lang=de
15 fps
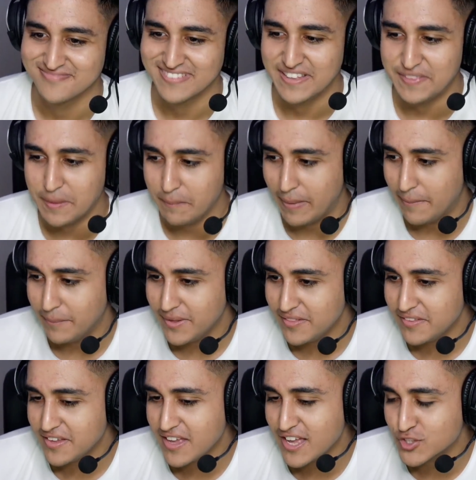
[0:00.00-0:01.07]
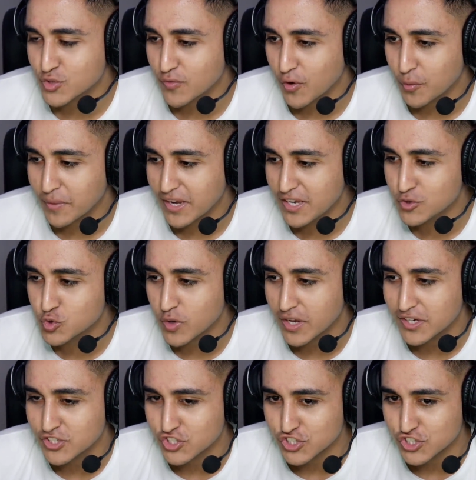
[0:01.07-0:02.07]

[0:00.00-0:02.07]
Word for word: Nimm mal mit, ne? Also warum redest du eigentlich